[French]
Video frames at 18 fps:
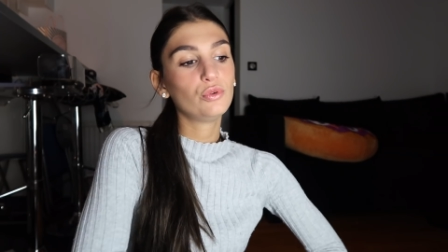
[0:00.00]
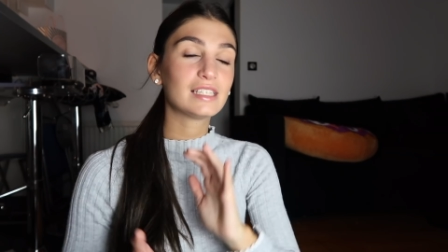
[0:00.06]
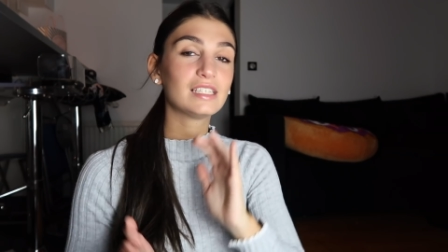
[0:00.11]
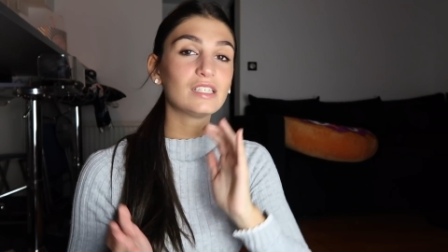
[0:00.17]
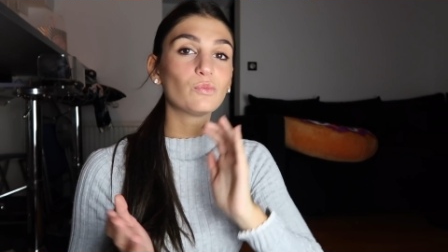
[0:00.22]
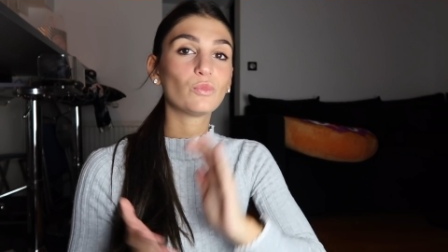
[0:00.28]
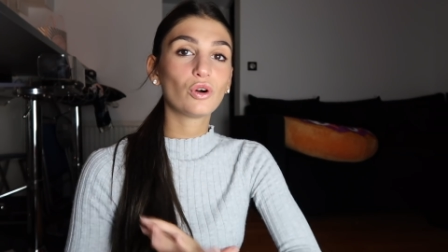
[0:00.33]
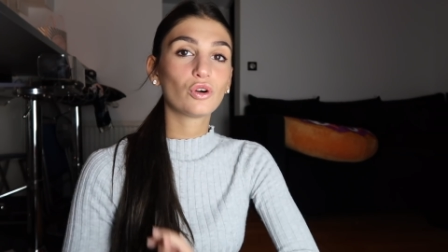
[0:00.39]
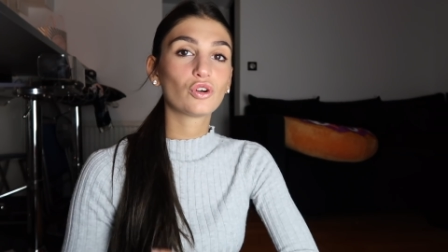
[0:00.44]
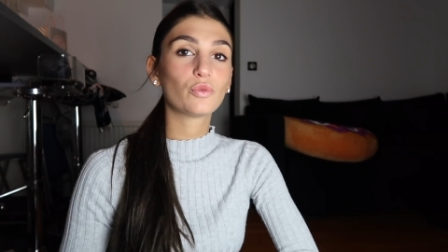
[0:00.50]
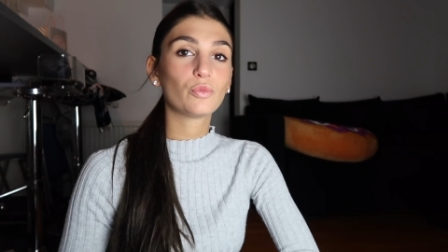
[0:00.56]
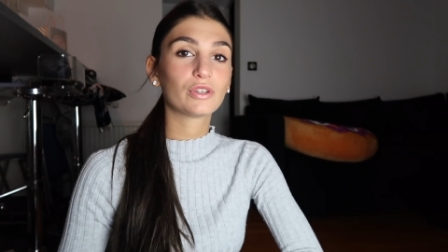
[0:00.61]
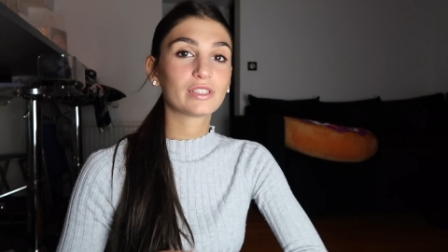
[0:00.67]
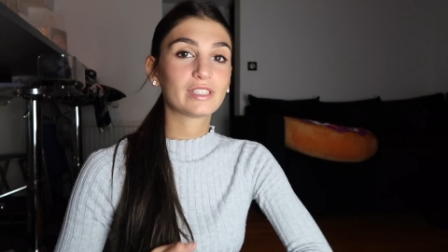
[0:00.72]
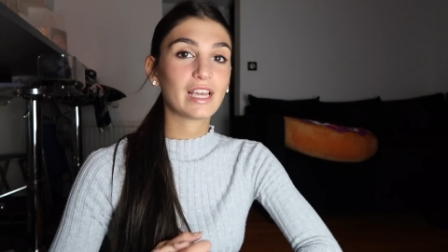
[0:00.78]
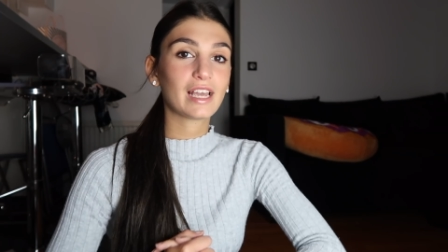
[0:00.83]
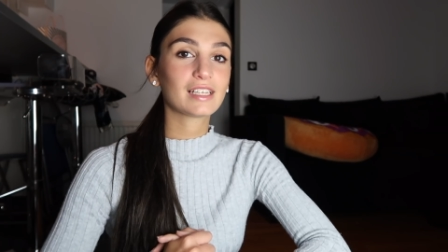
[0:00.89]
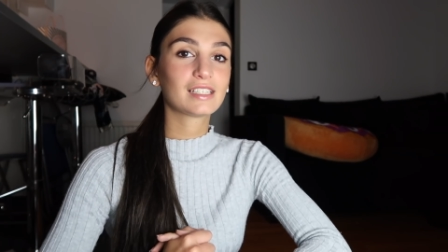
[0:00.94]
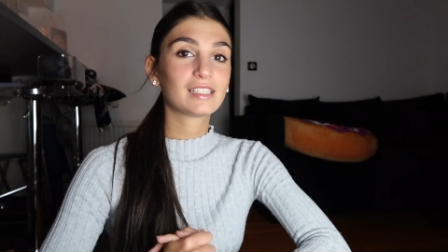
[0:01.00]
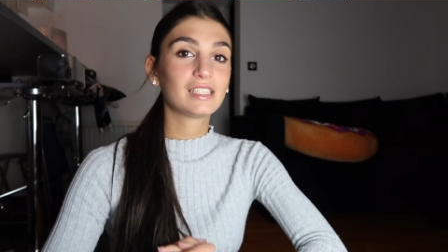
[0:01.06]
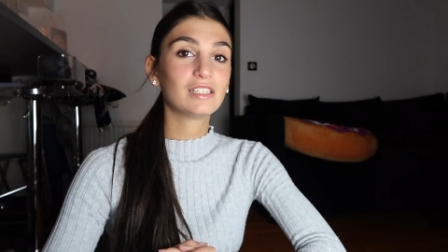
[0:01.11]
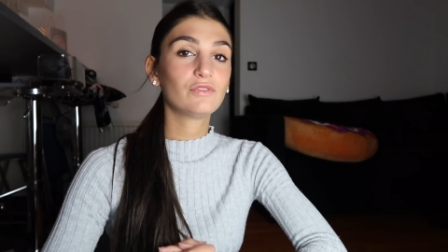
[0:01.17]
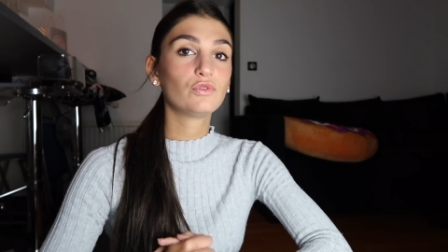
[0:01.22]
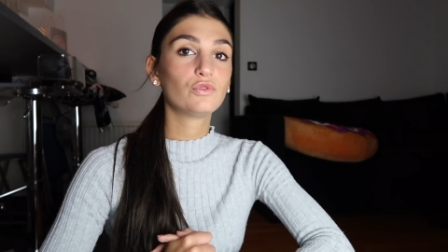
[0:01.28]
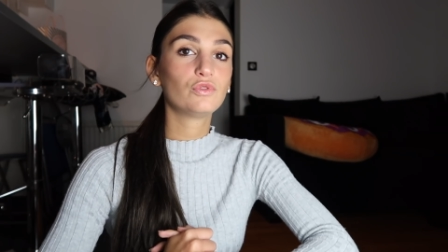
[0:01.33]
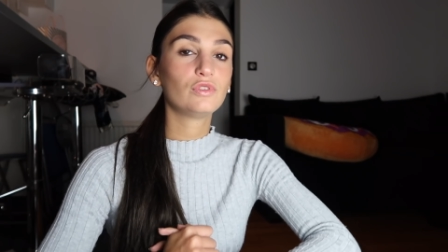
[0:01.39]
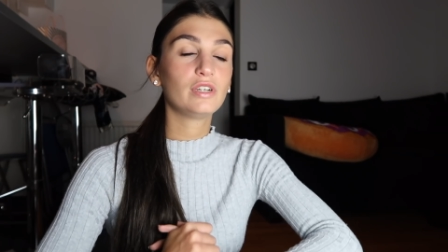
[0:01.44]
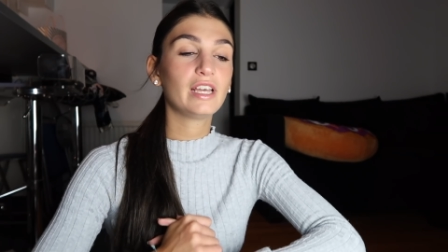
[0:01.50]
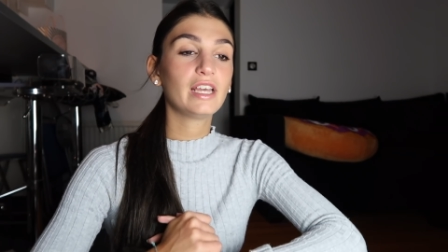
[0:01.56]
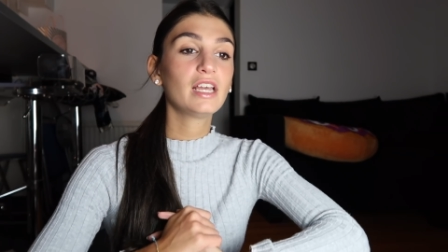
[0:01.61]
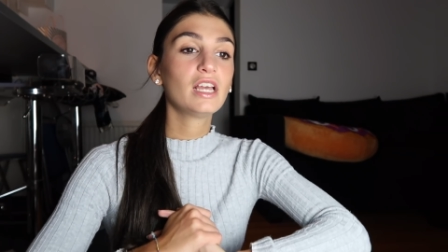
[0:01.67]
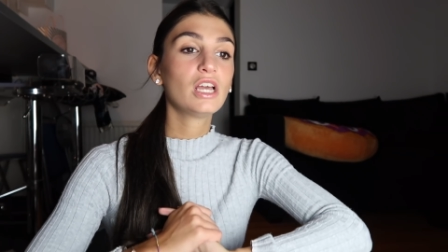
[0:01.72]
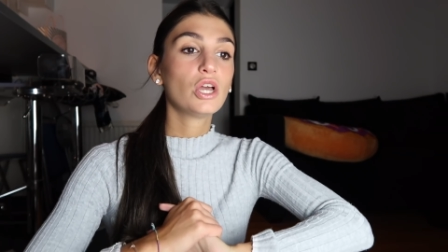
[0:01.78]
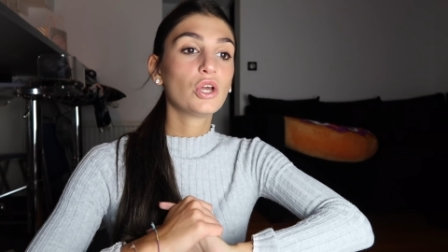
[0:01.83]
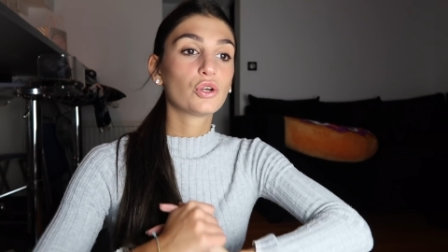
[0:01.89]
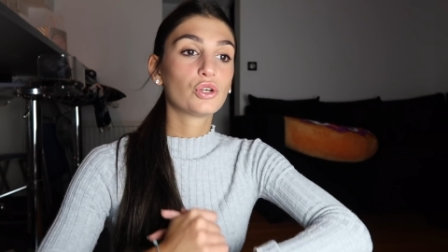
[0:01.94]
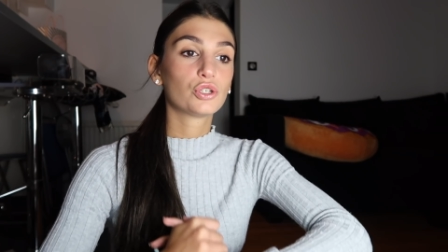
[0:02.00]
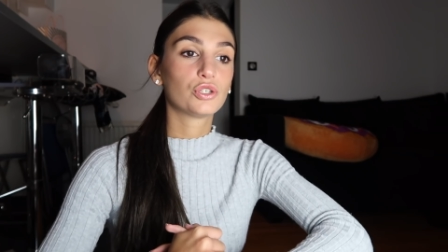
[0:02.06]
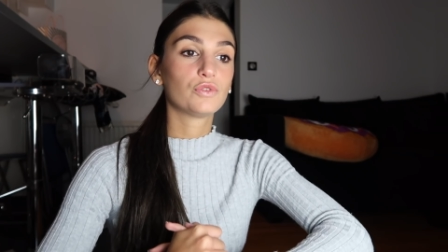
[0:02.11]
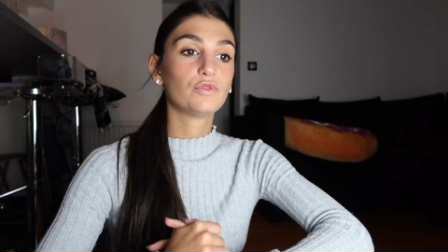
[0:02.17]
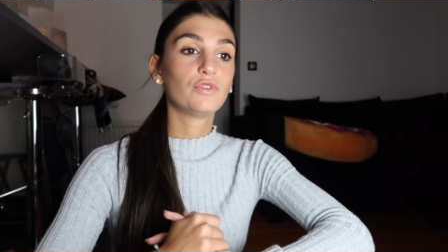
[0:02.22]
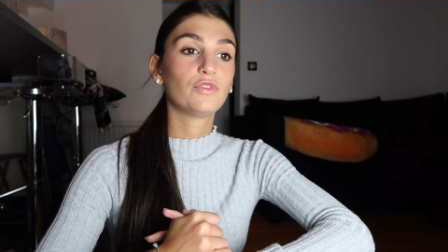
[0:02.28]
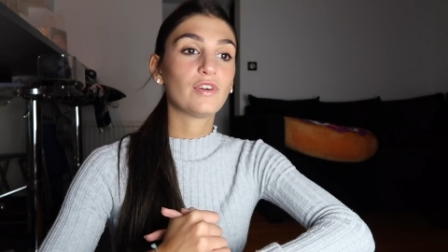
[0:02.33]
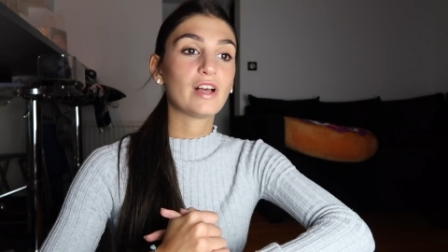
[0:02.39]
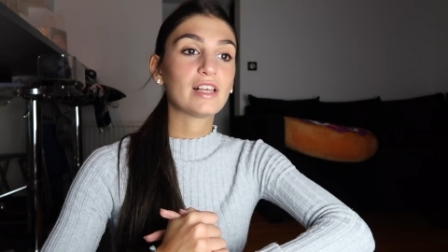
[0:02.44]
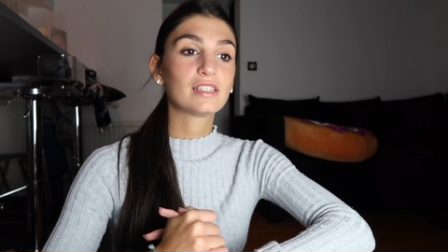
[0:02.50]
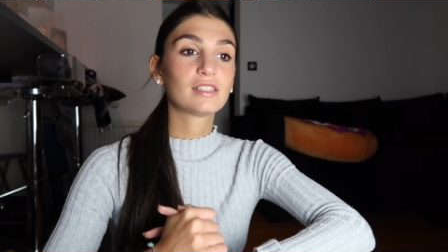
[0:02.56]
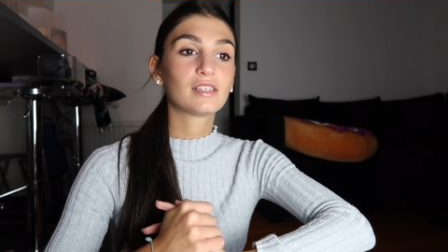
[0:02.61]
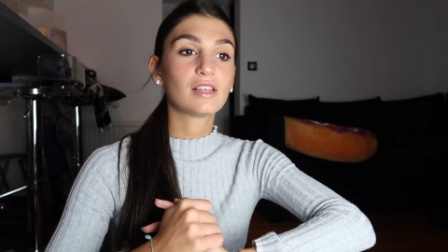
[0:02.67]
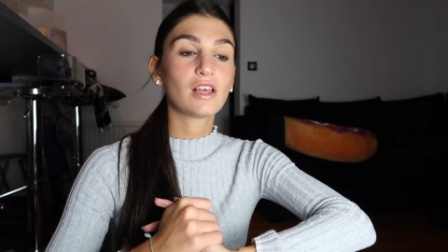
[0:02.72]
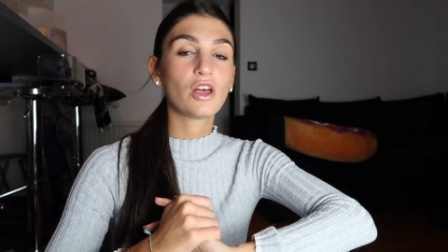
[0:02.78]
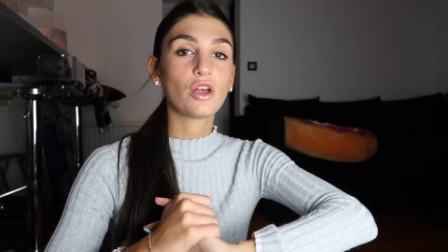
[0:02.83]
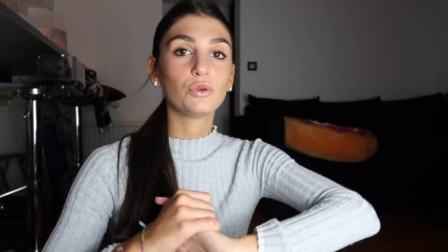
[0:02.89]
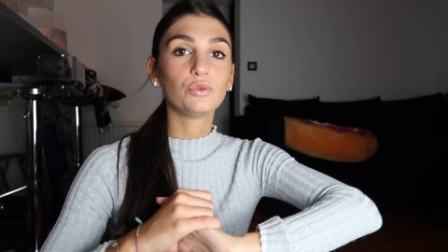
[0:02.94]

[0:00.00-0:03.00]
Dites-moi en commentaire si vous voulez que je vous fasse euh,